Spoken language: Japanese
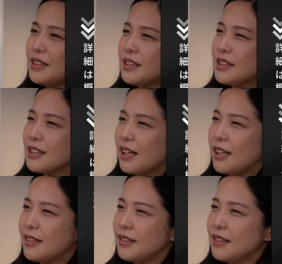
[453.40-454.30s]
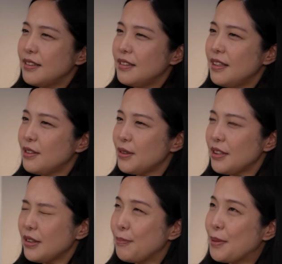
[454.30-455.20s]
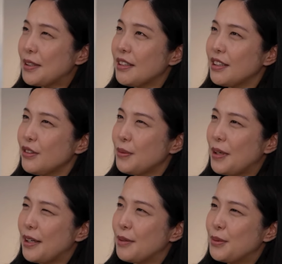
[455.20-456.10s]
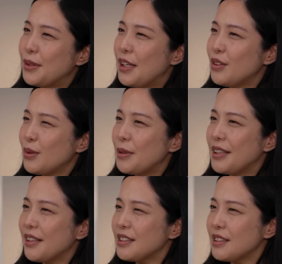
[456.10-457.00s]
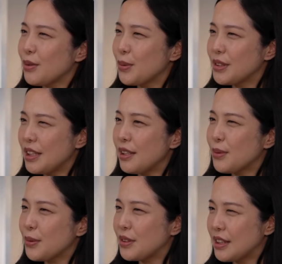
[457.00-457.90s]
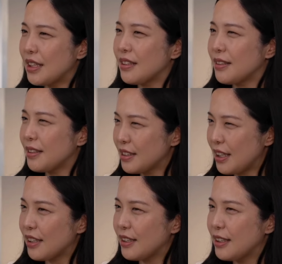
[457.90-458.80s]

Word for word: たちがなんとなく一般的には無縁と思われがちな5次元6次元7次元